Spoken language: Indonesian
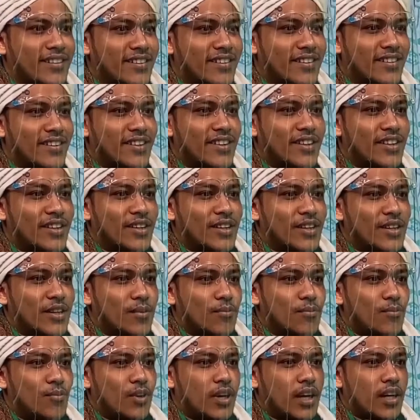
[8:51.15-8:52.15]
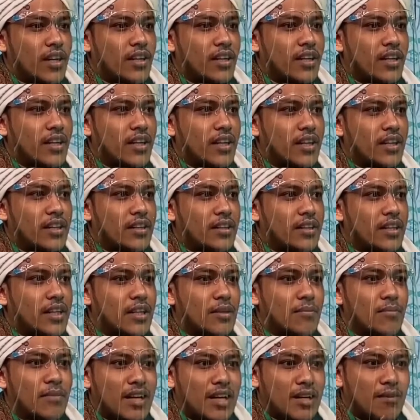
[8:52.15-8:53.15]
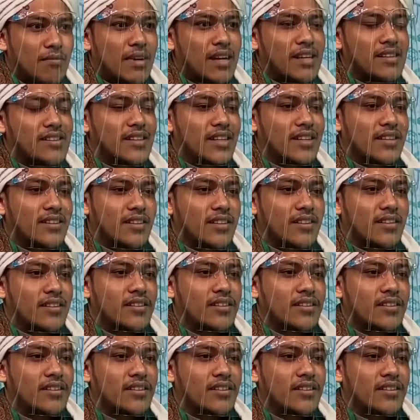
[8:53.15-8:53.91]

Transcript: ya, ya, bukan dilihat dari mana bangsanya